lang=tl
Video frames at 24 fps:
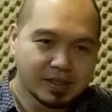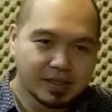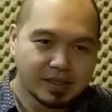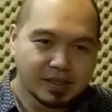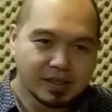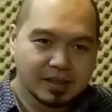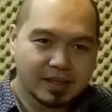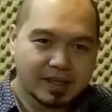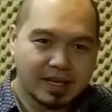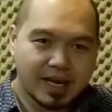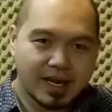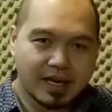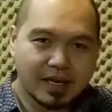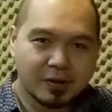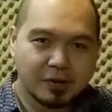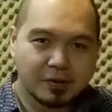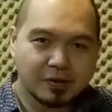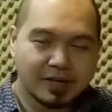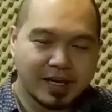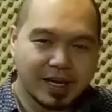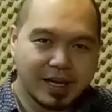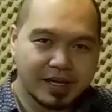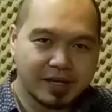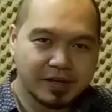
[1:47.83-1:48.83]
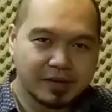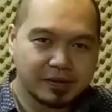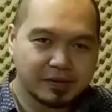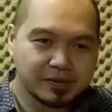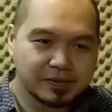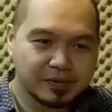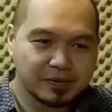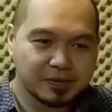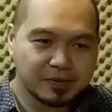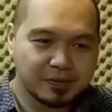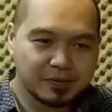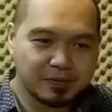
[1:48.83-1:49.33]
tao kayo,
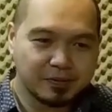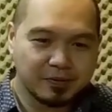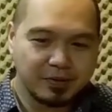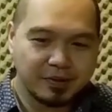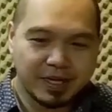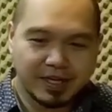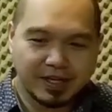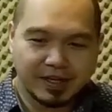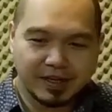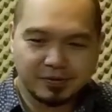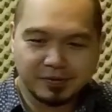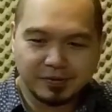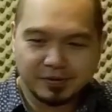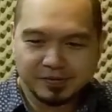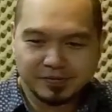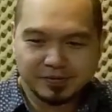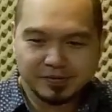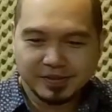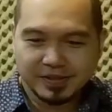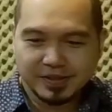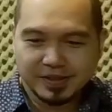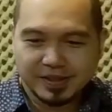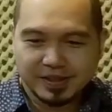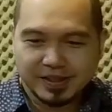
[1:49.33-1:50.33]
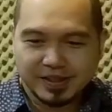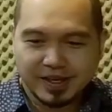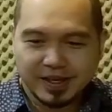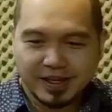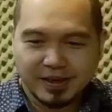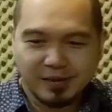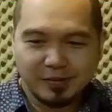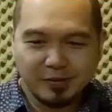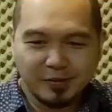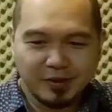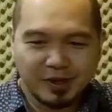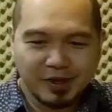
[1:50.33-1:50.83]
so muli na ko.
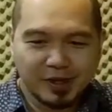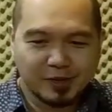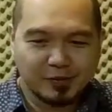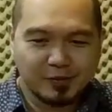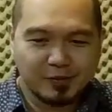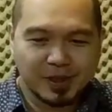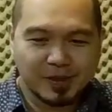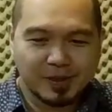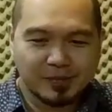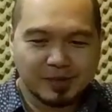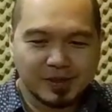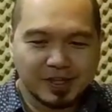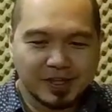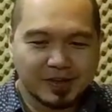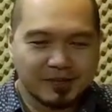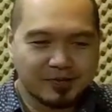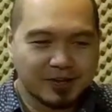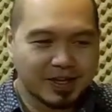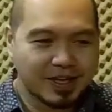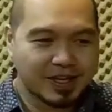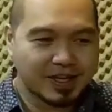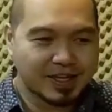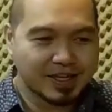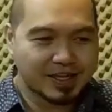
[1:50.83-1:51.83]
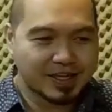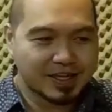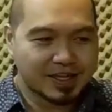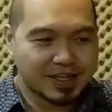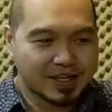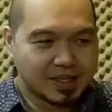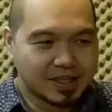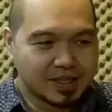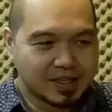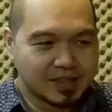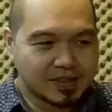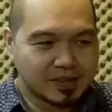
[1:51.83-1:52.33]
Um, gulat-ulat patagula.
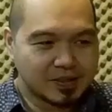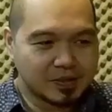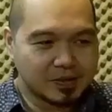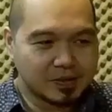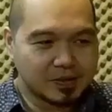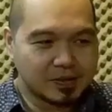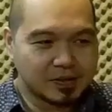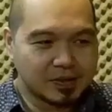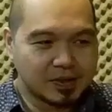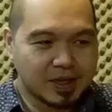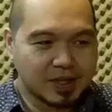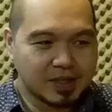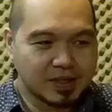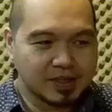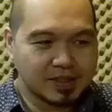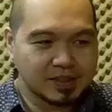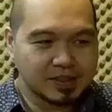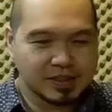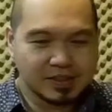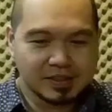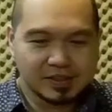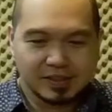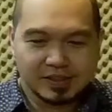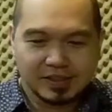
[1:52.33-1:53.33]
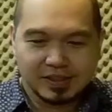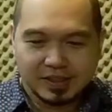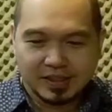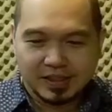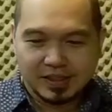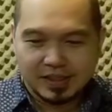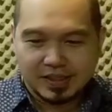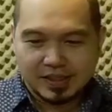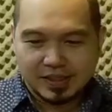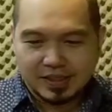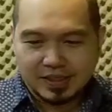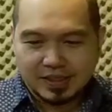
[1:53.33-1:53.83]
So, ang
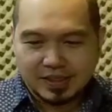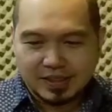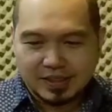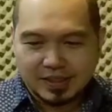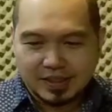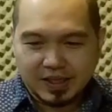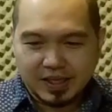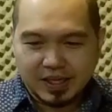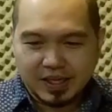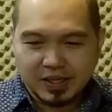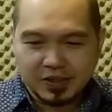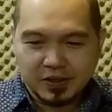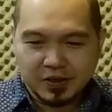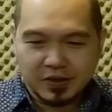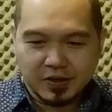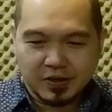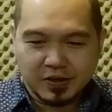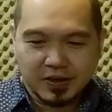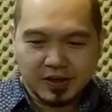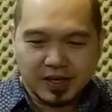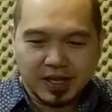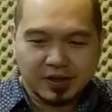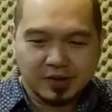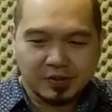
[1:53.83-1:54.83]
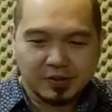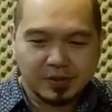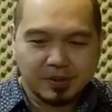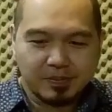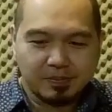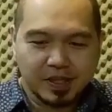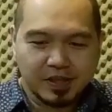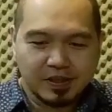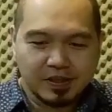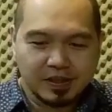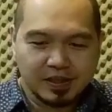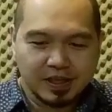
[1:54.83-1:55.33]
schedule yun ako,
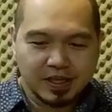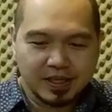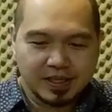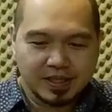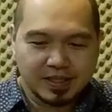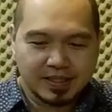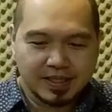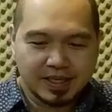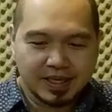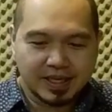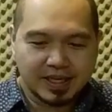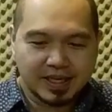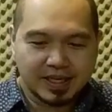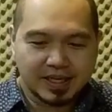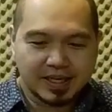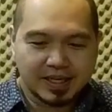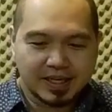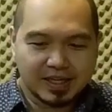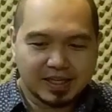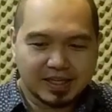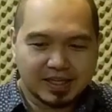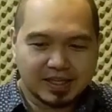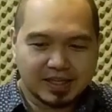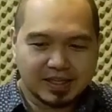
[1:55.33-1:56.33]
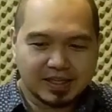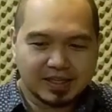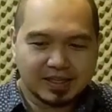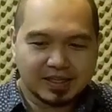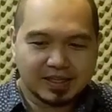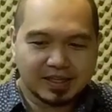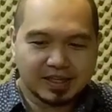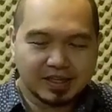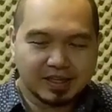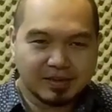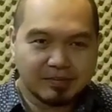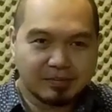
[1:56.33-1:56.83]
depende ni sa
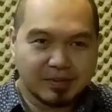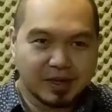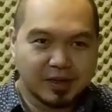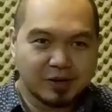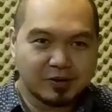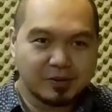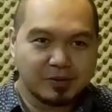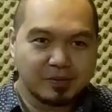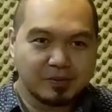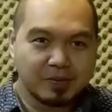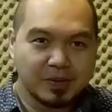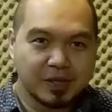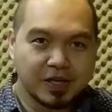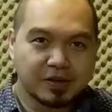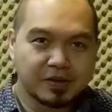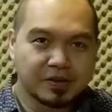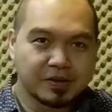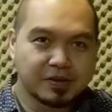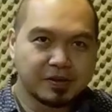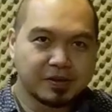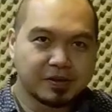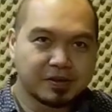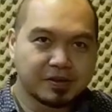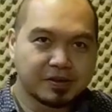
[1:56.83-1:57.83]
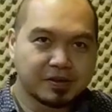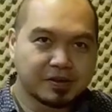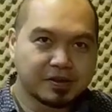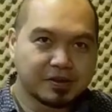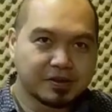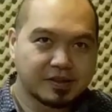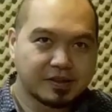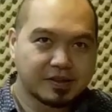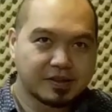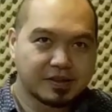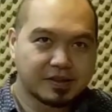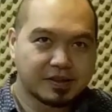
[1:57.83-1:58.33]
katamaron, pero
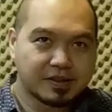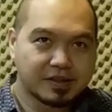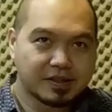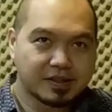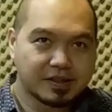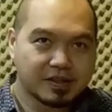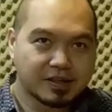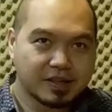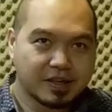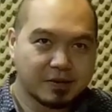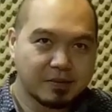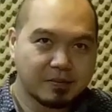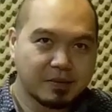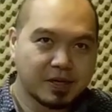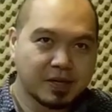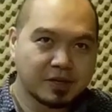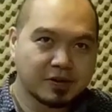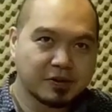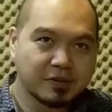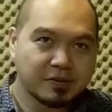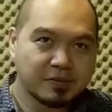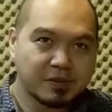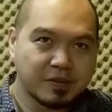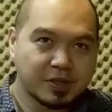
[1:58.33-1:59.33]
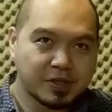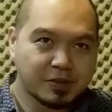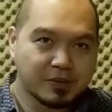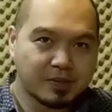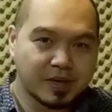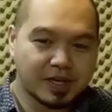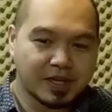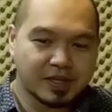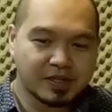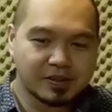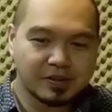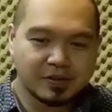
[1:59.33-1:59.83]
karon man good, medyo
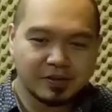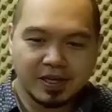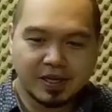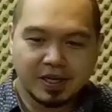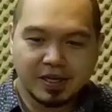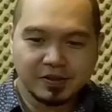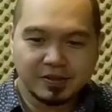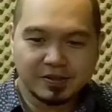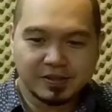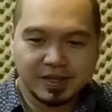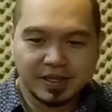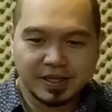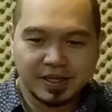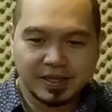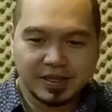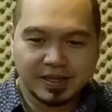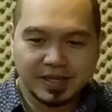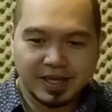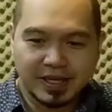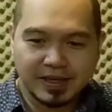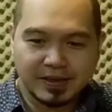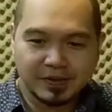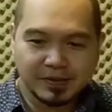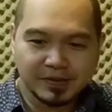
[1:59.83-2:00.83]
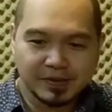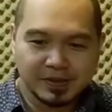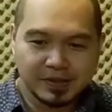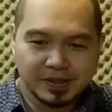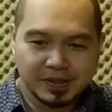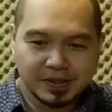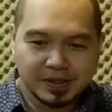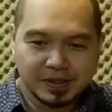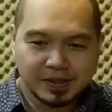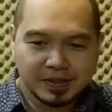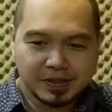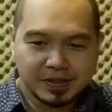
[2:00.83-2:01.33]
bakasyon halos tanan tao.
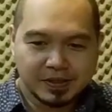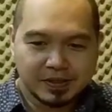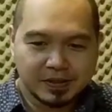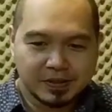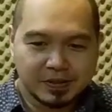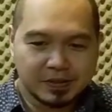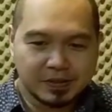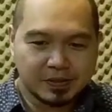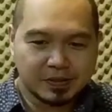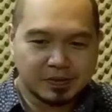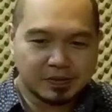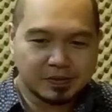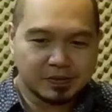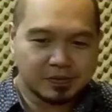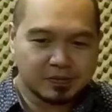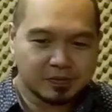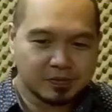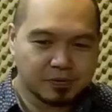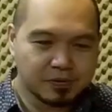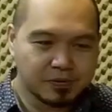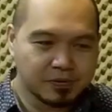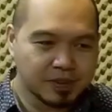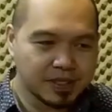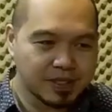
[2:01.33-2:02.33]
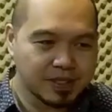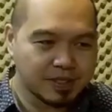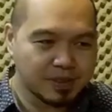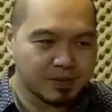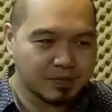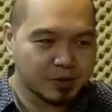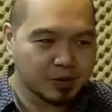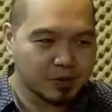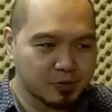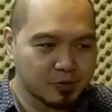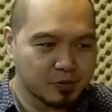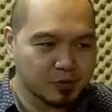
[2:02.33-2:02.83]
So, kung kinsa
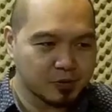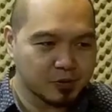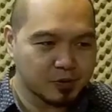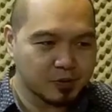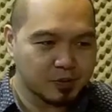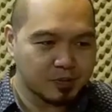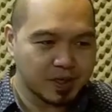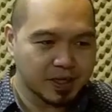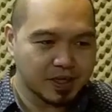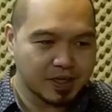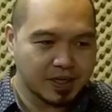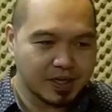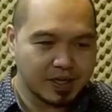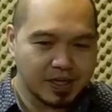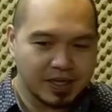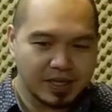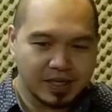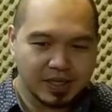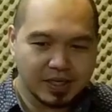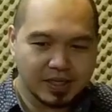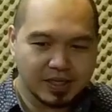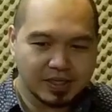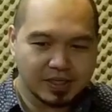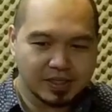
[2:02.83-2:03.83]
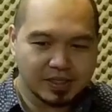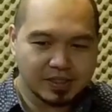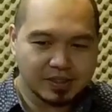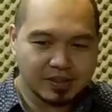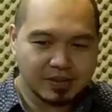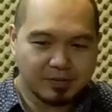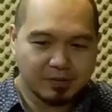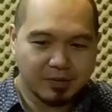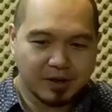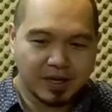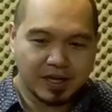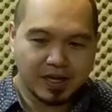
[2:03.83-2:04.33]
man gusto mag-clinic,
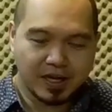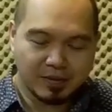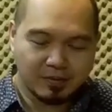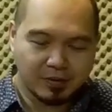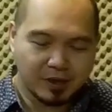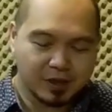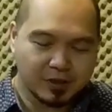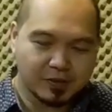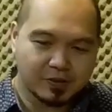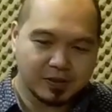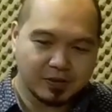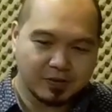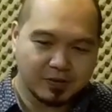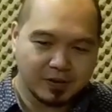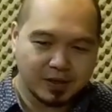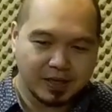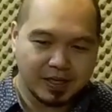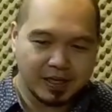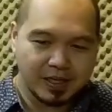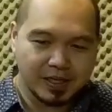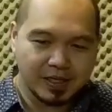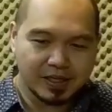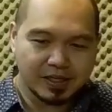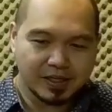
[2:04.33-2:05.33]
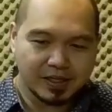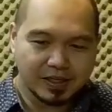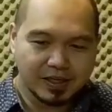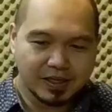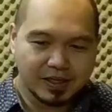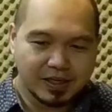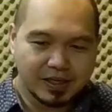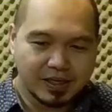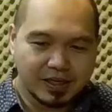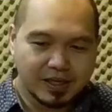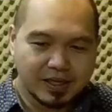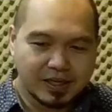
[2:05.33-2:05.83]
mga sa akong clinic,
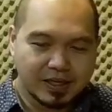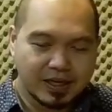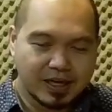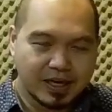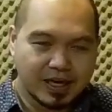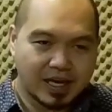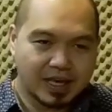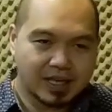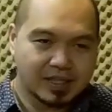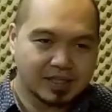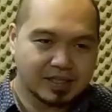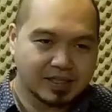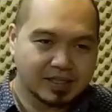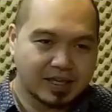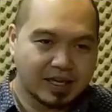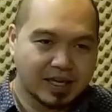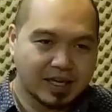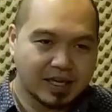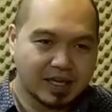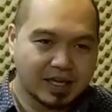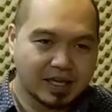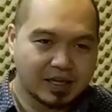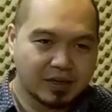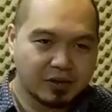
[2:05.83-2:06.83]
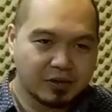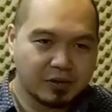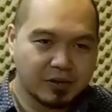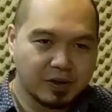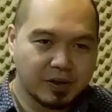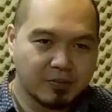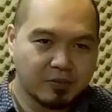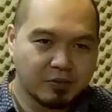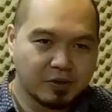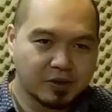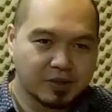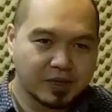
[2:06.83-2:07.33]
nasa sa
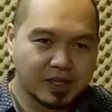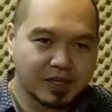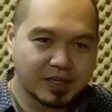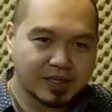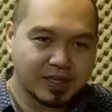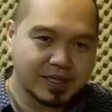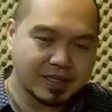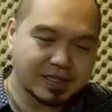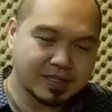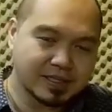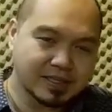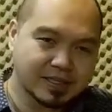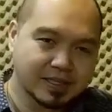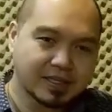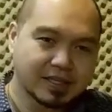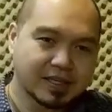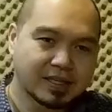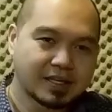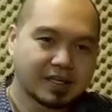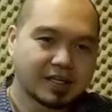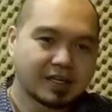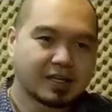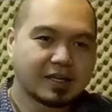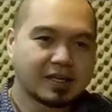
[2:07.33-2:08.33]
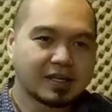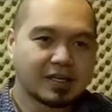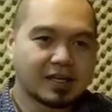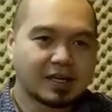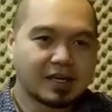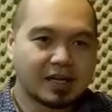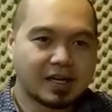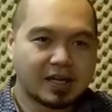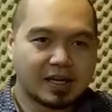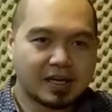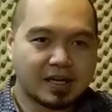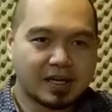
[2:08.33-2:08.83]
UM Multitest,
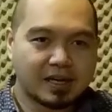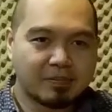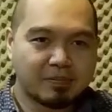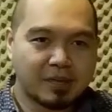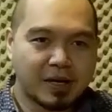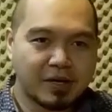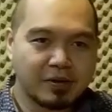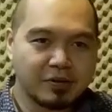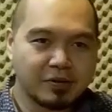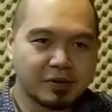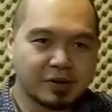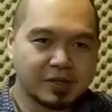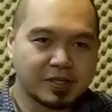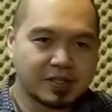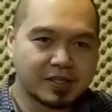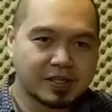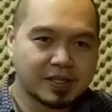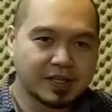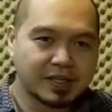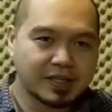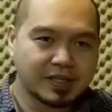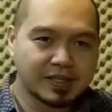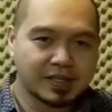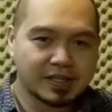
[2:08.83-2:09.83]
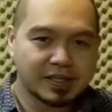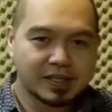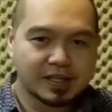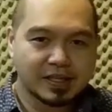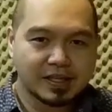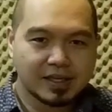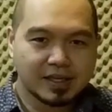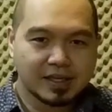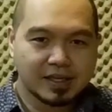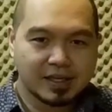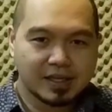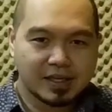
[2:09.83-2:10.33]
uh, ah, Bangoy Street,
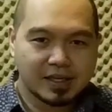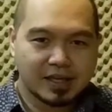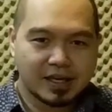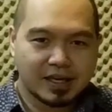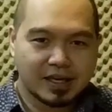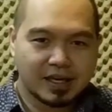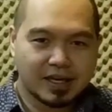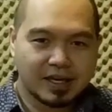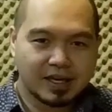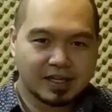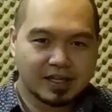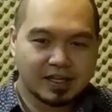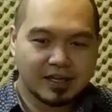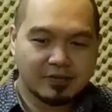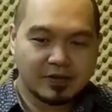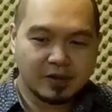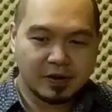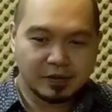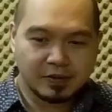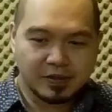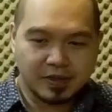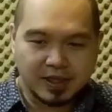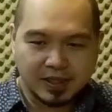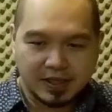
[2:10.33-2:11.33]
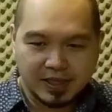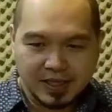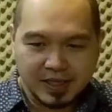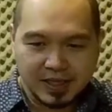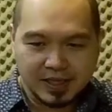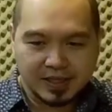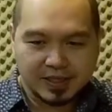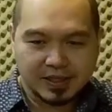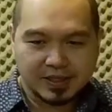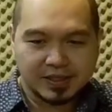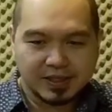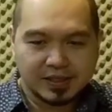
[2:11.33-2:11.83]
uh, Davao
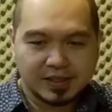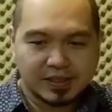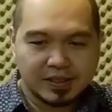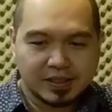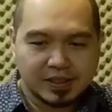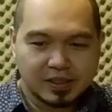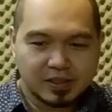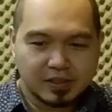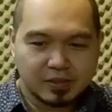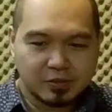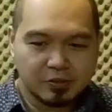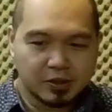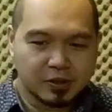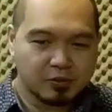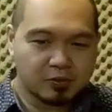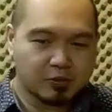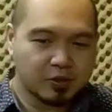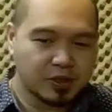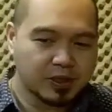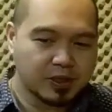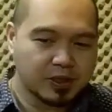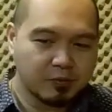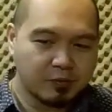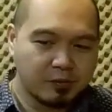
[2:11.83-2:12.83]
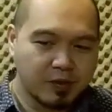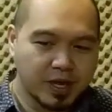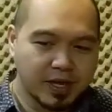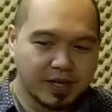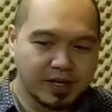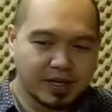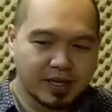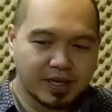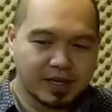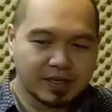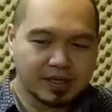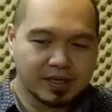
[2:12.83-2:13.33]
City. Suite 21
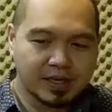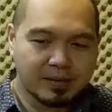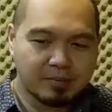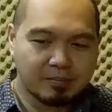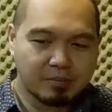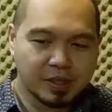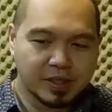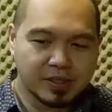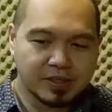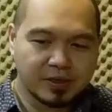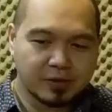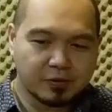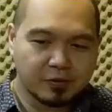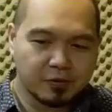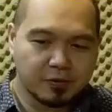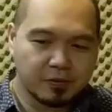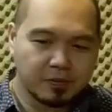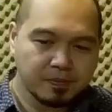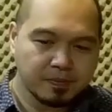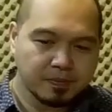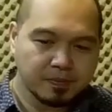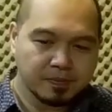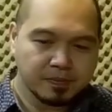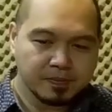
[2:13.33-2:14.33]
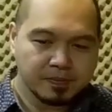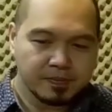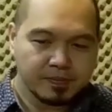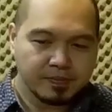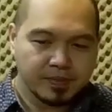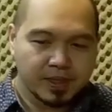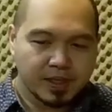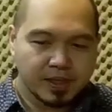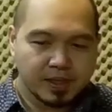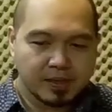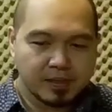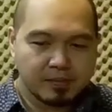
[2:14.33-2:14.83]
ang number sa room.
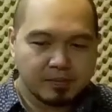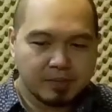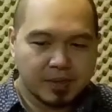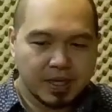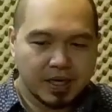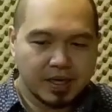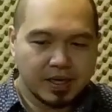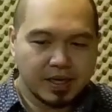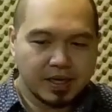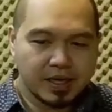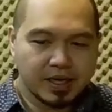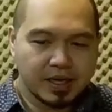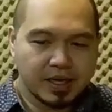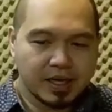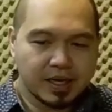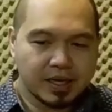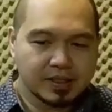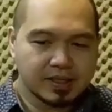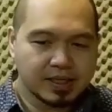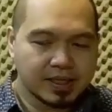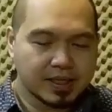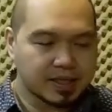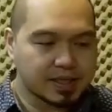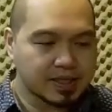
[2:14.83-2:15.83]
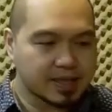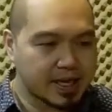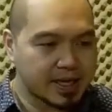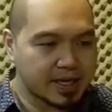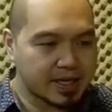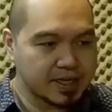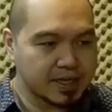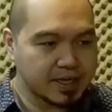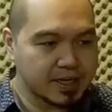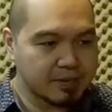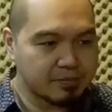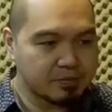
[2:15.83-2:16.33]
Bale, ang secretary
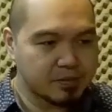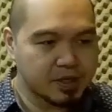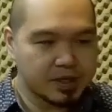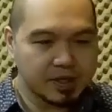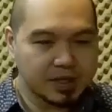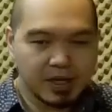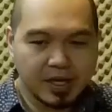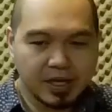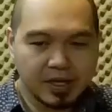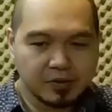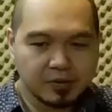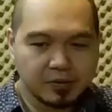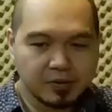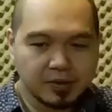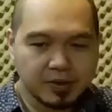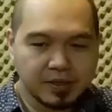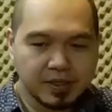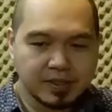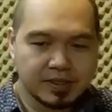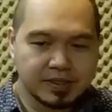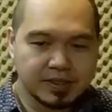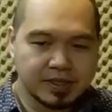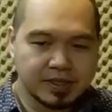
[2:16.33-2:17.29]
number nako is